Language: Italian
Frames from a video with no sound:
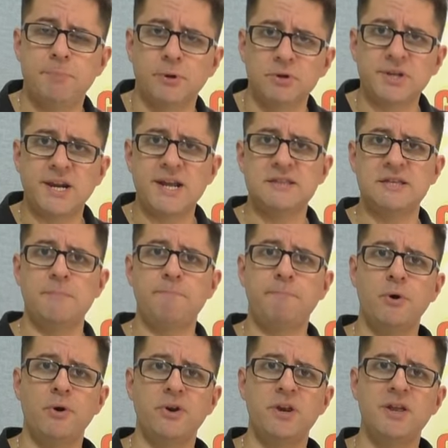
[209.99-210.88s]
potrete
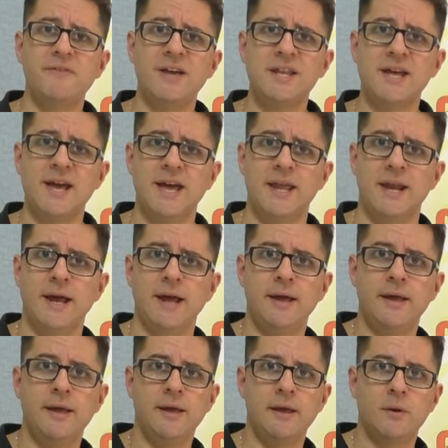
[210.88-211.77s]
poi
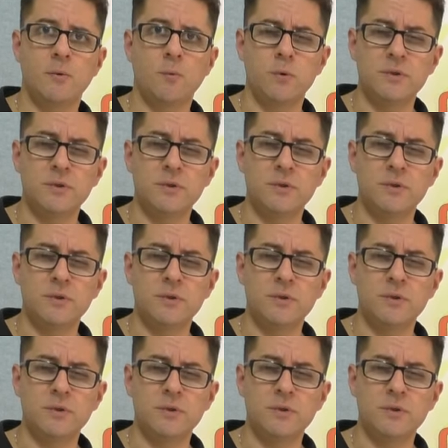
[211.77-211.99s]
rivedere